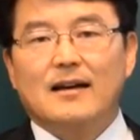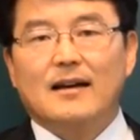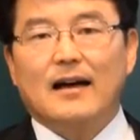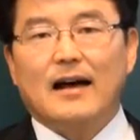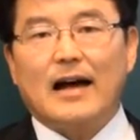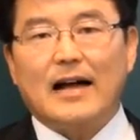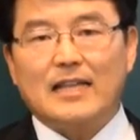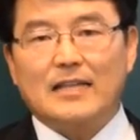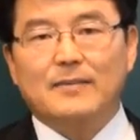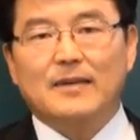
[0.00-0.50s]

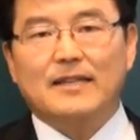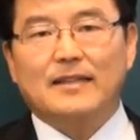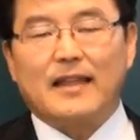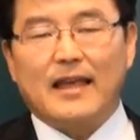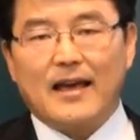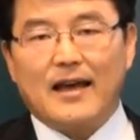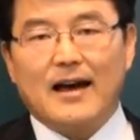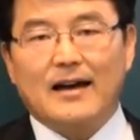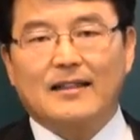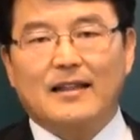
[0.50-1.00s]
아니면
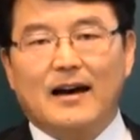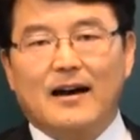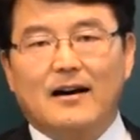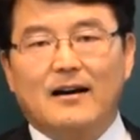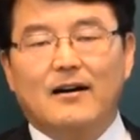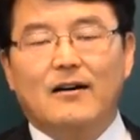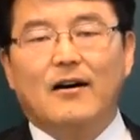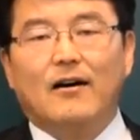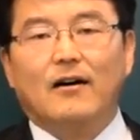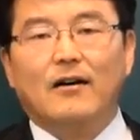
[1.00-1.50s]
냉하다
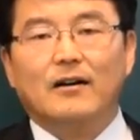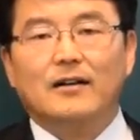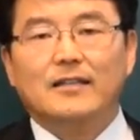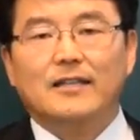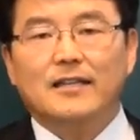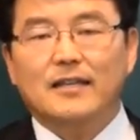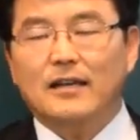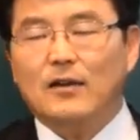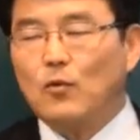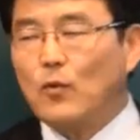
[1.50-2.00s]

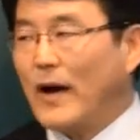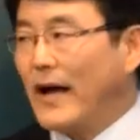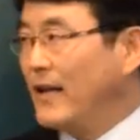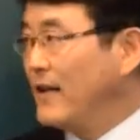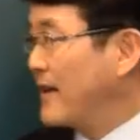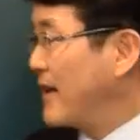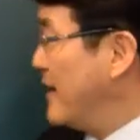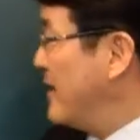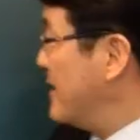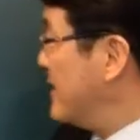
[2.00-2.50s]
이
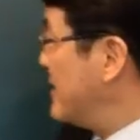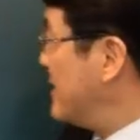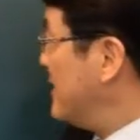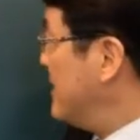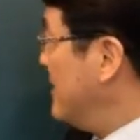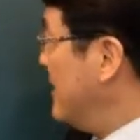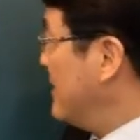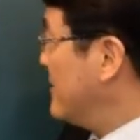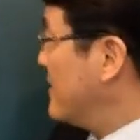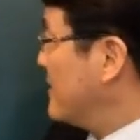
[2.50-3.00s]
관계를
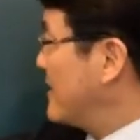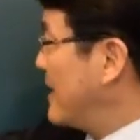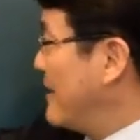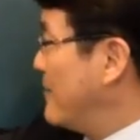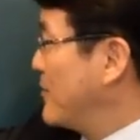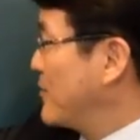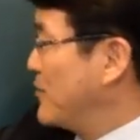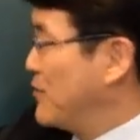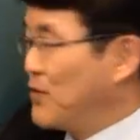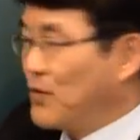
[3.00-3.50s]
시에서
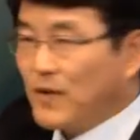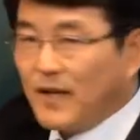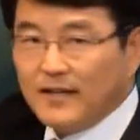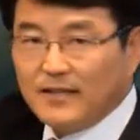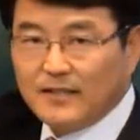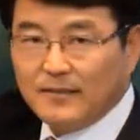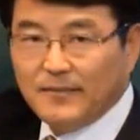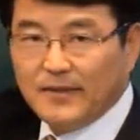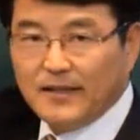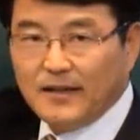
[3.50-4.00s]
잡아줄 수가
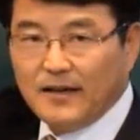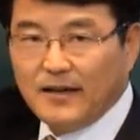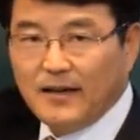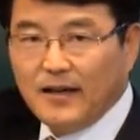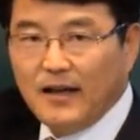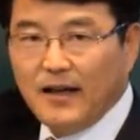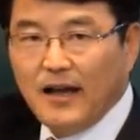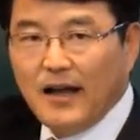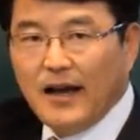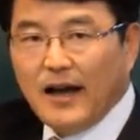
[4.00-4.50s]
있습니다.
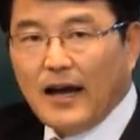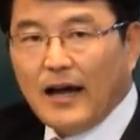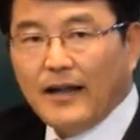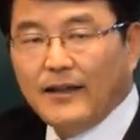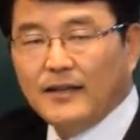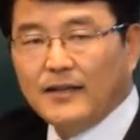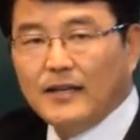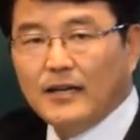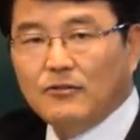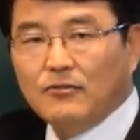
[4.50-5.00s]

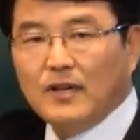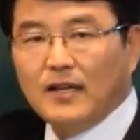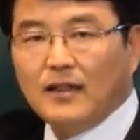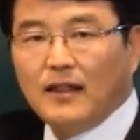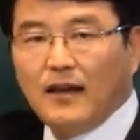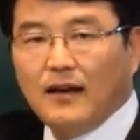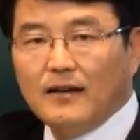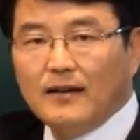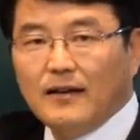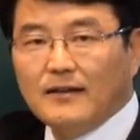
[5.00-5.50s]
한겨울에
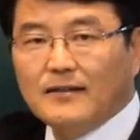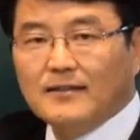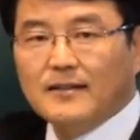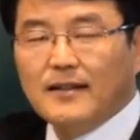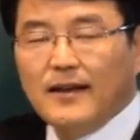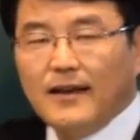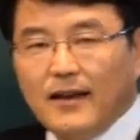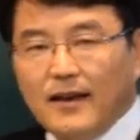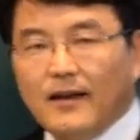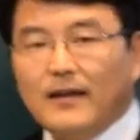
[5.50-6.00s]

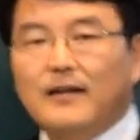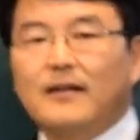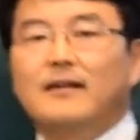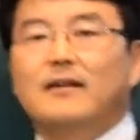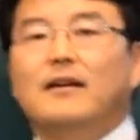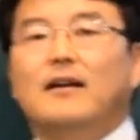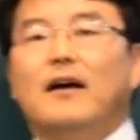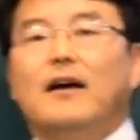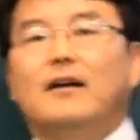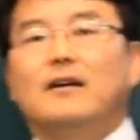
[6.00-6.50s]
태어났는데
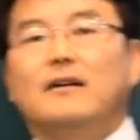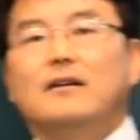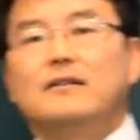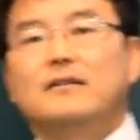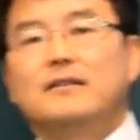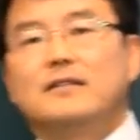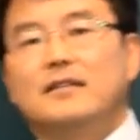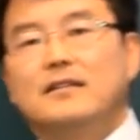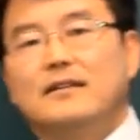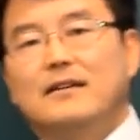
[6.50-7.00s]

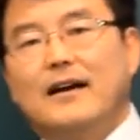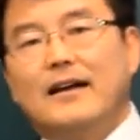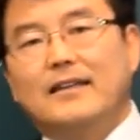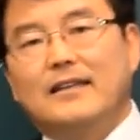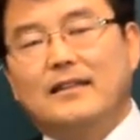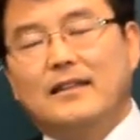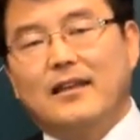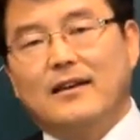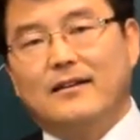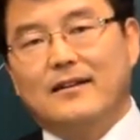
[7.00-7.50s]

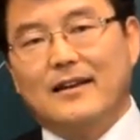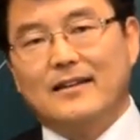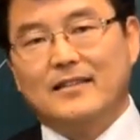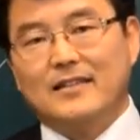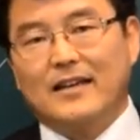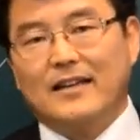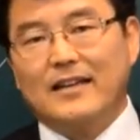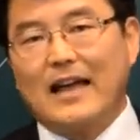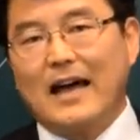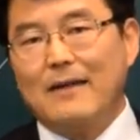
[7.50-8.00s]
시간이 태어난
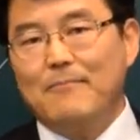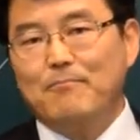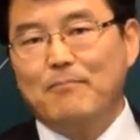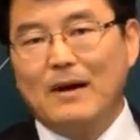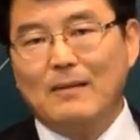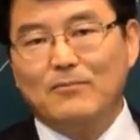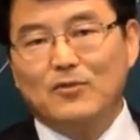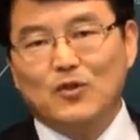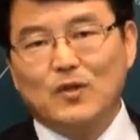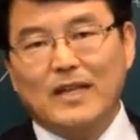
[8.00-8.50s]
시간이
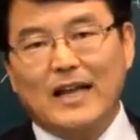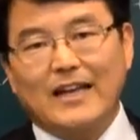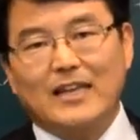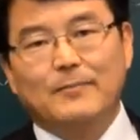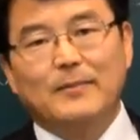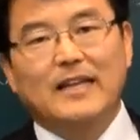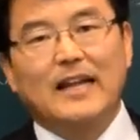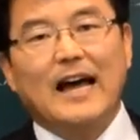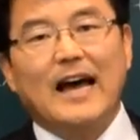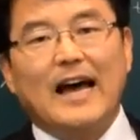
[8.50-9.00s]
한밤중이
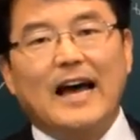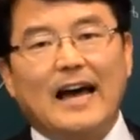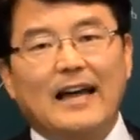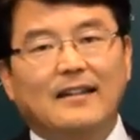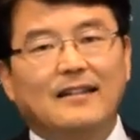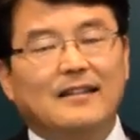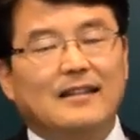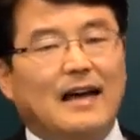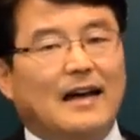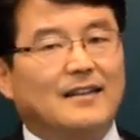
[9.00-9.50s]
아니면
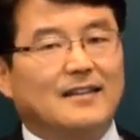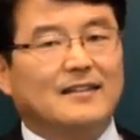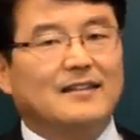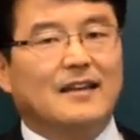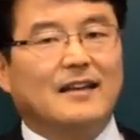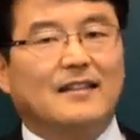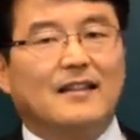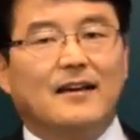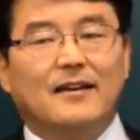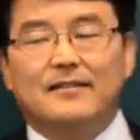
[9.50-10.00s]

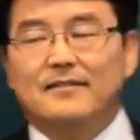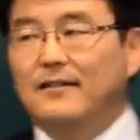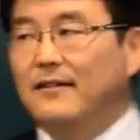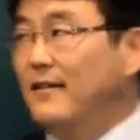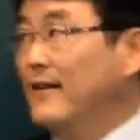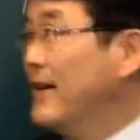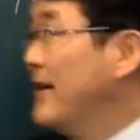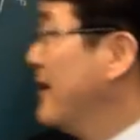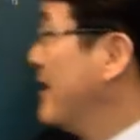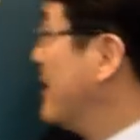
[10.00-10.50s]
한낮이냐
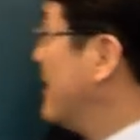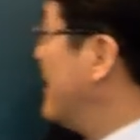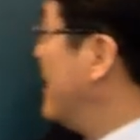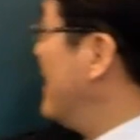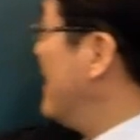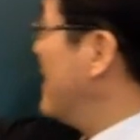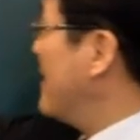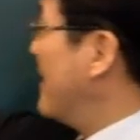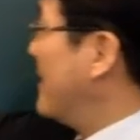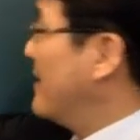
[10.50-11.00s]
따라서
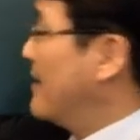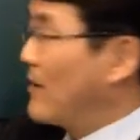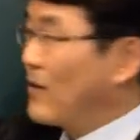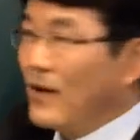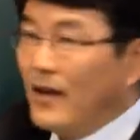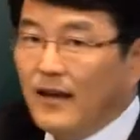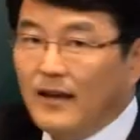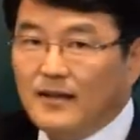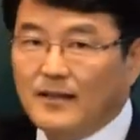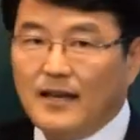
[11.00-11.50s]
일간이
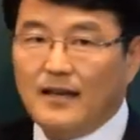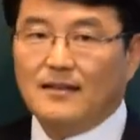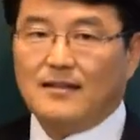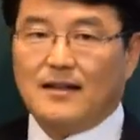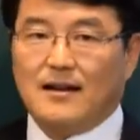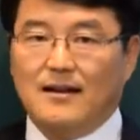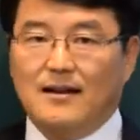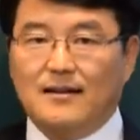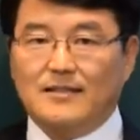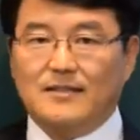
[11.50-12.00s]
굉장히
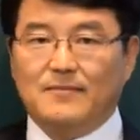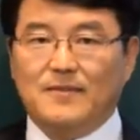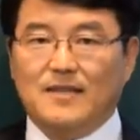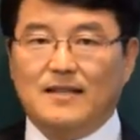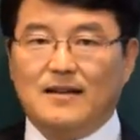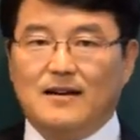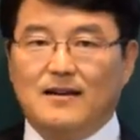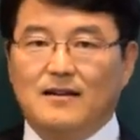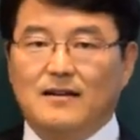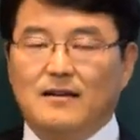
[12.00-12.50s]
달라집니다.
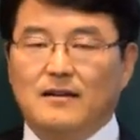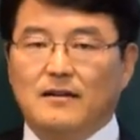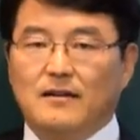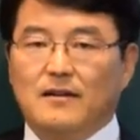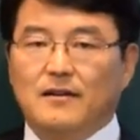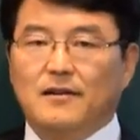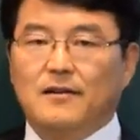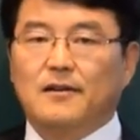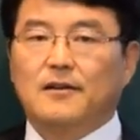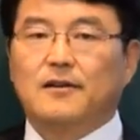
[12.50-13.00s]

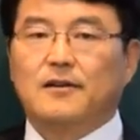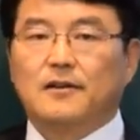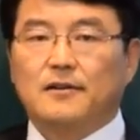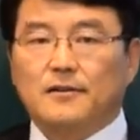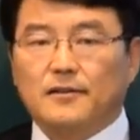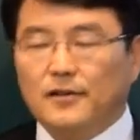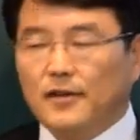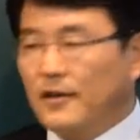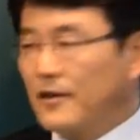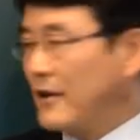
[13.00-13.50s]

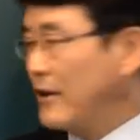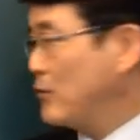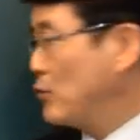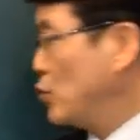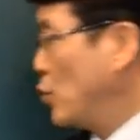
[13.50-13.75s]
그러니까